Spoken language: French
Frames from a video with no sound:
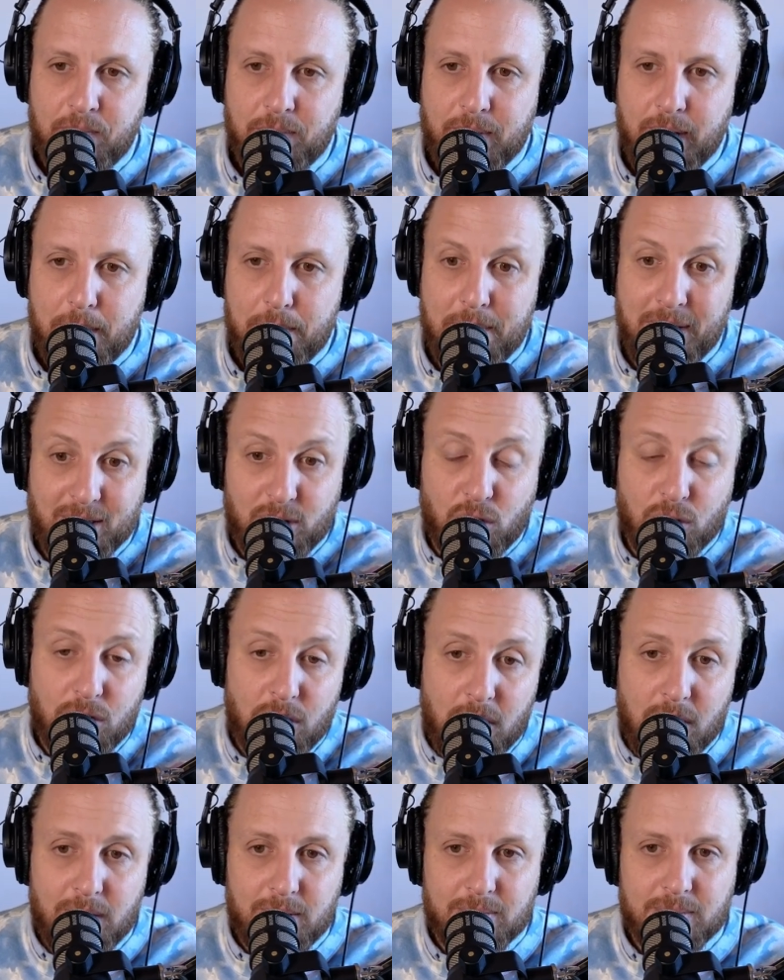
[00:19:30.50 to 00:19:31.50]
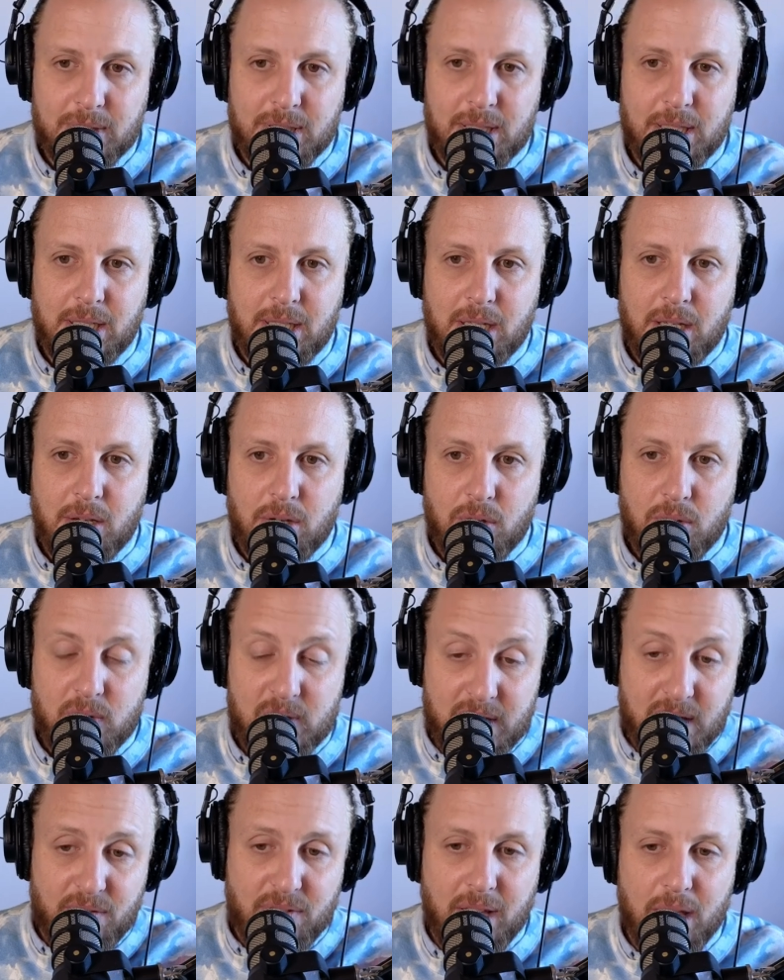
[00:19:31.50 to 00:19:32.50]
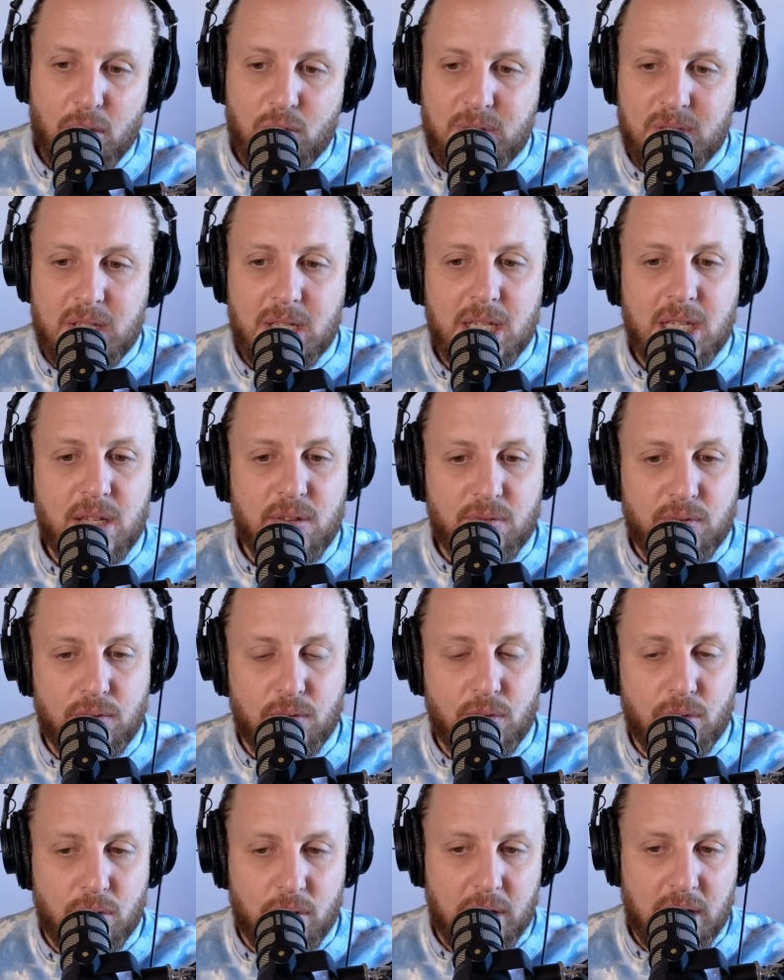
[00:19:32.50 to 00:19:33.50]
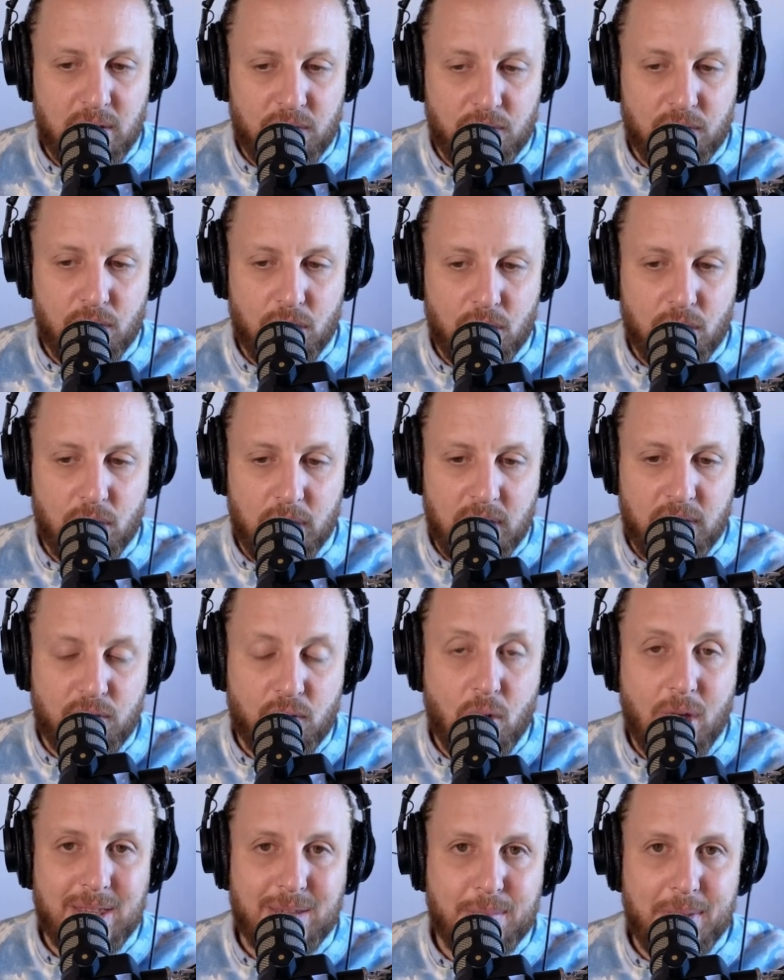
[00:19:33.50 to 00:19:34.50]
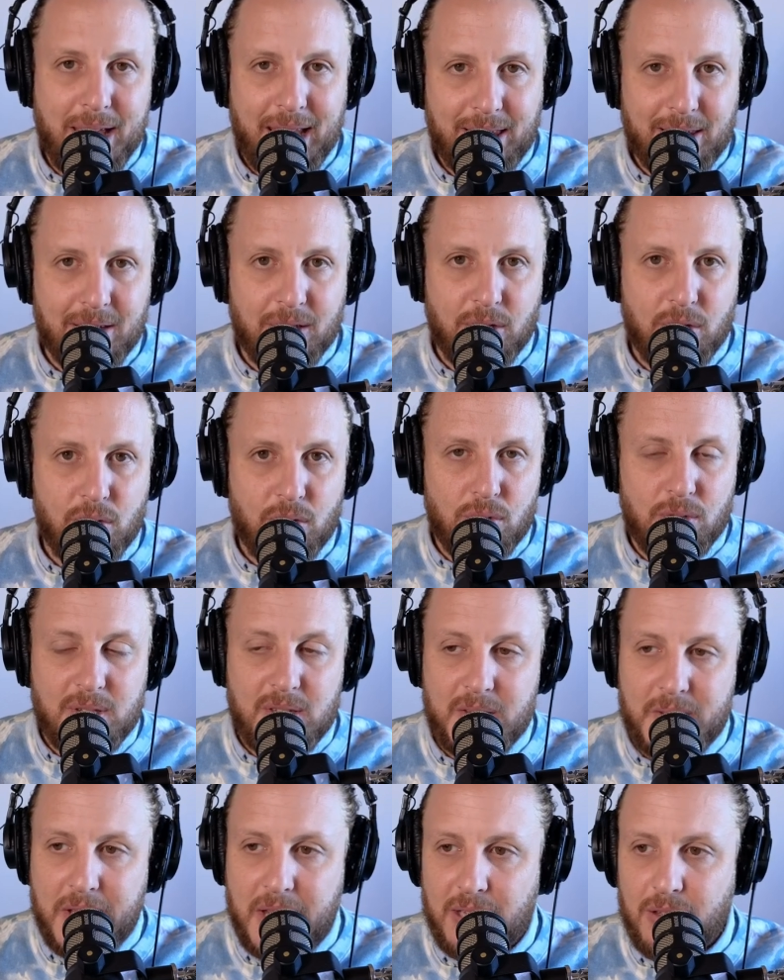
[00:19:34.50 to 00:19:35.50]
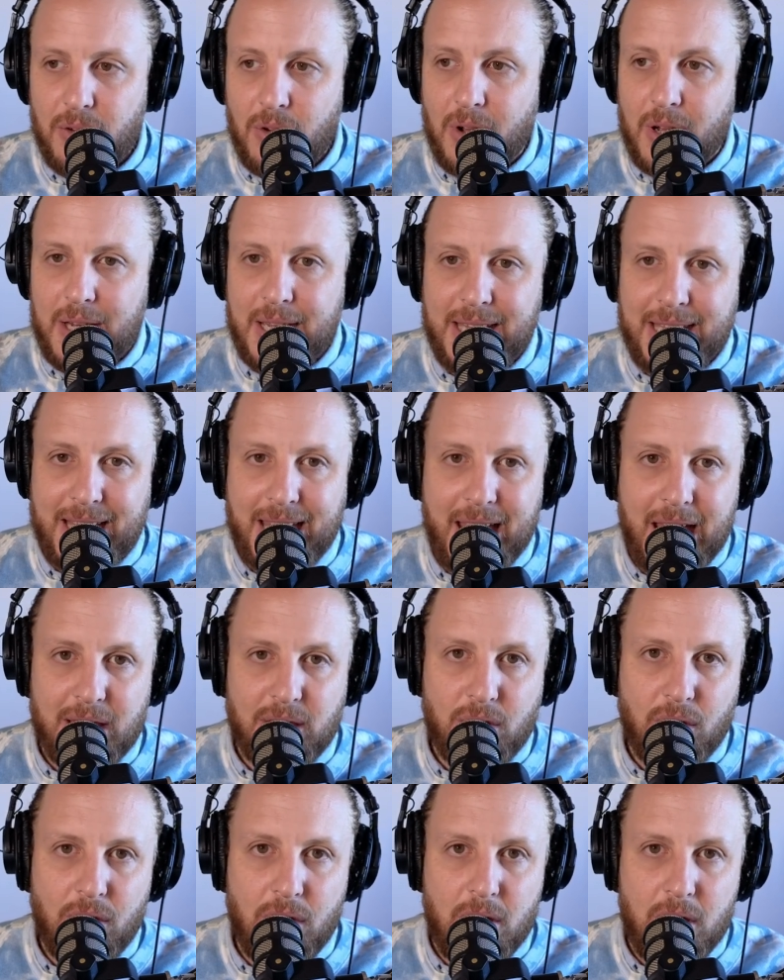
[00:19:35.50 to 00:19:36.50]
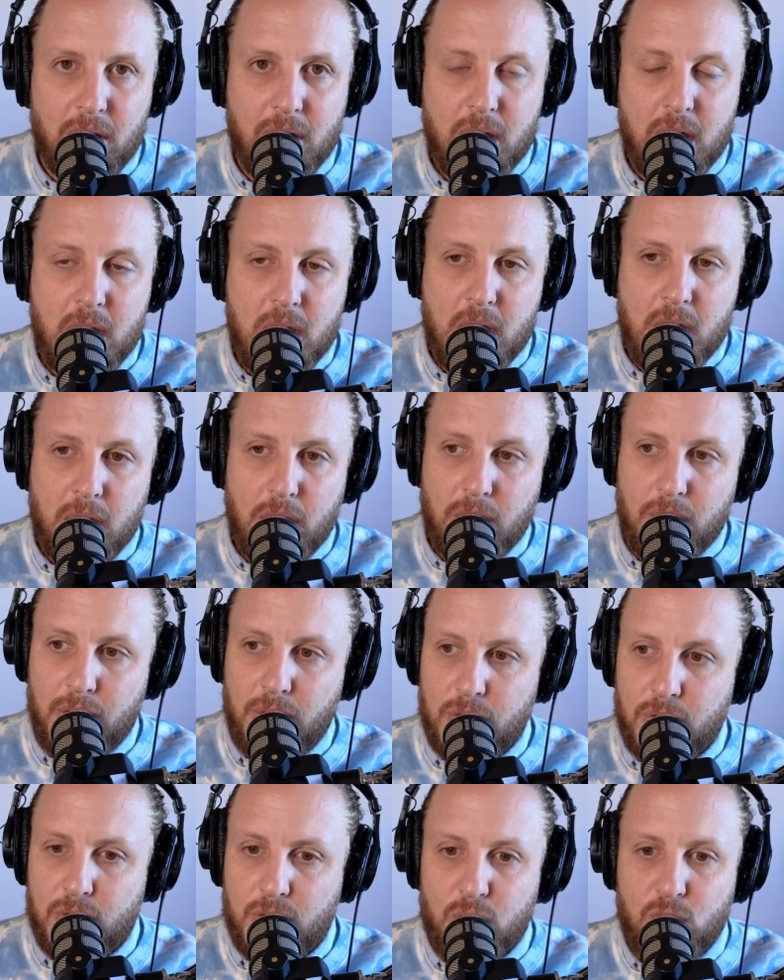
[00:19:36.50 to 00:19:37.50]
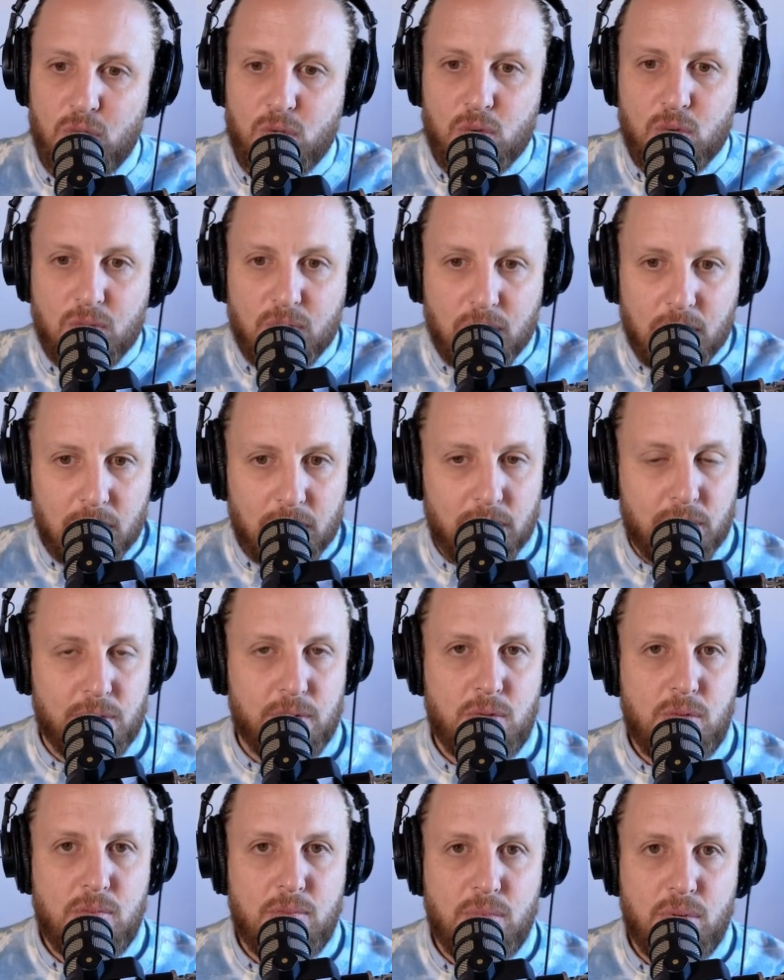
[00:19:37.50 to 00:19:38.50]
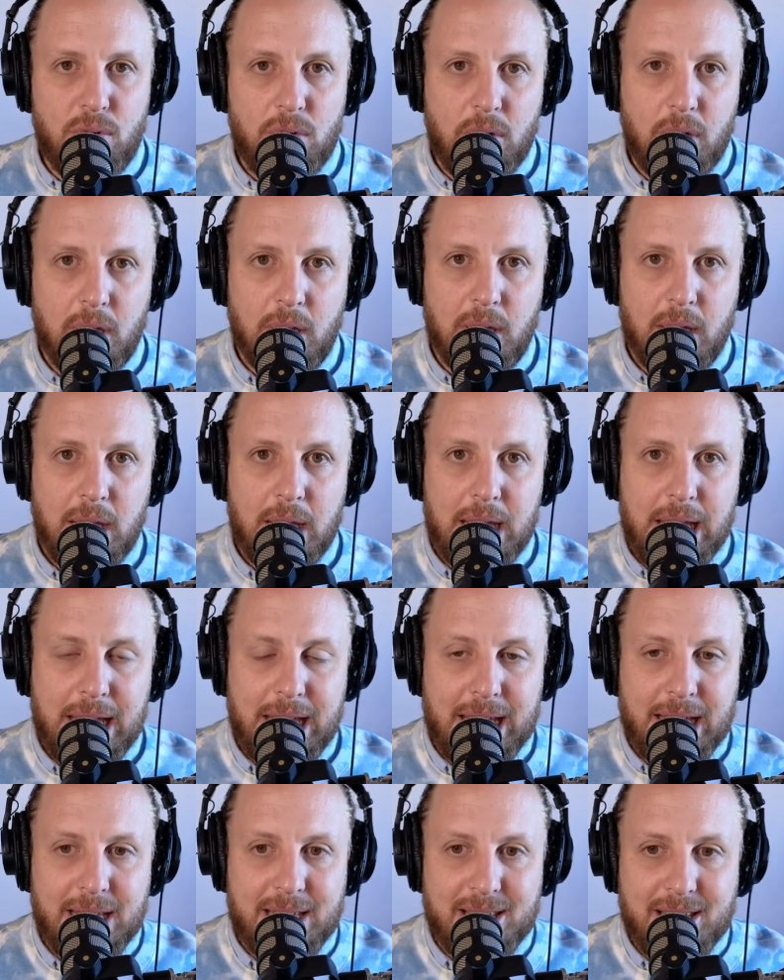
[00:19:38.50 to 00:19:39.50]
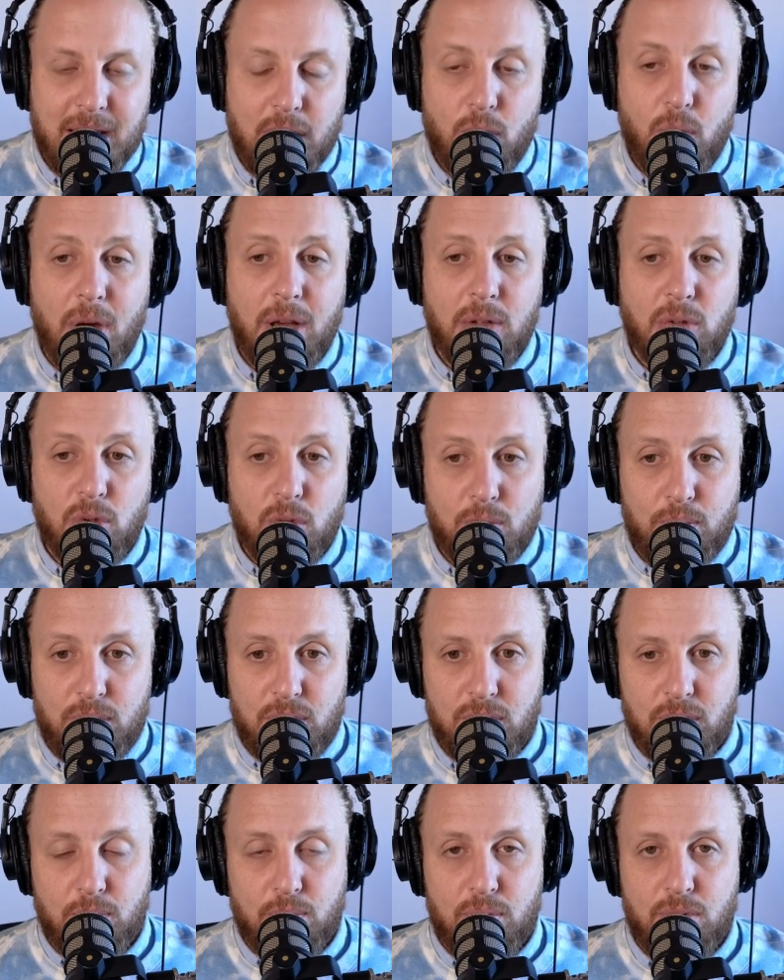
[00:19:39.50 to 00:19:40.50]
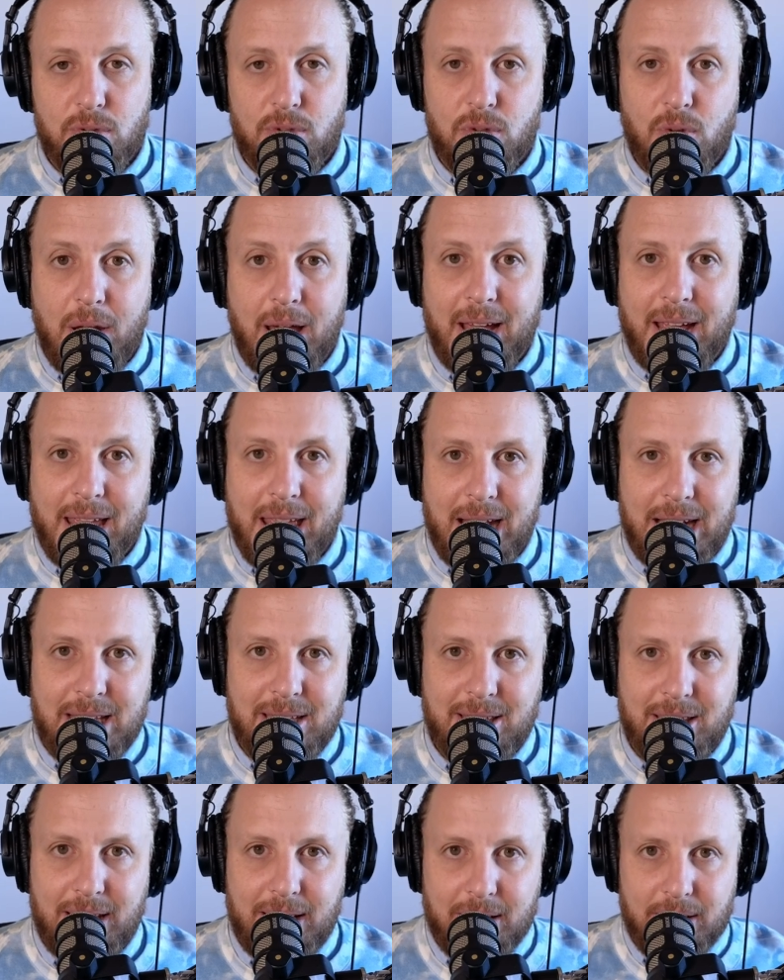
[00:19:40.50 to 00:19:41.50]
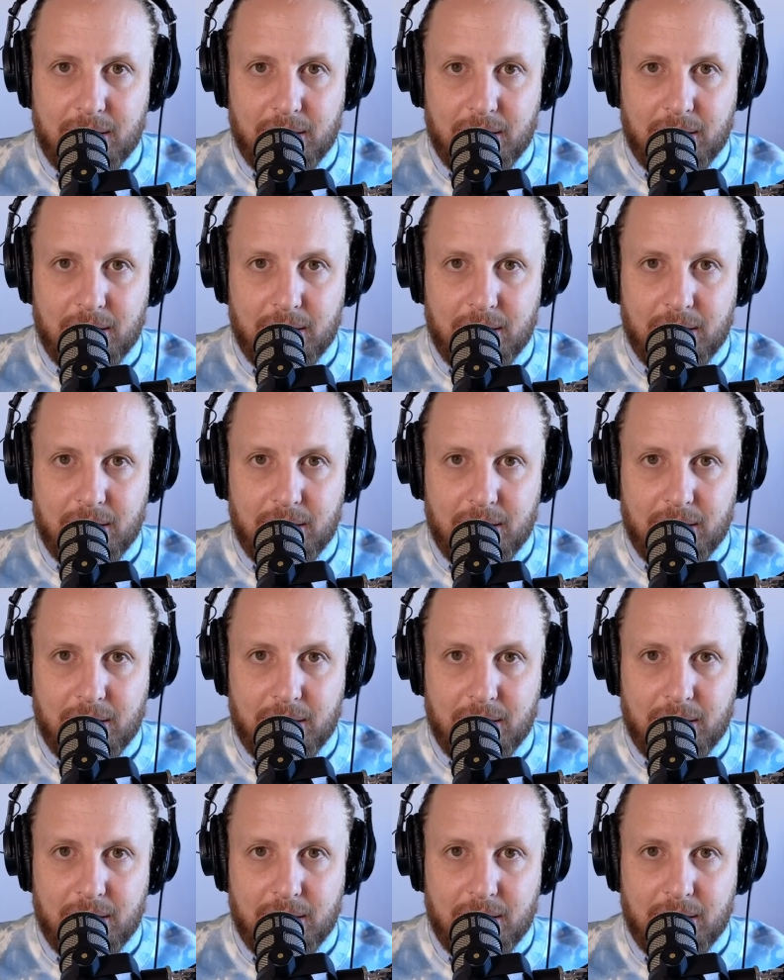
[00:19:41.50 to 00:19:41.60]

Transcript: Maintenant, c'est vrai aussi qu'il faut, admettre que le designer, les créateurs, euh, sont souvent dans une bulle et s'éloignent de plus en plus de la réalité,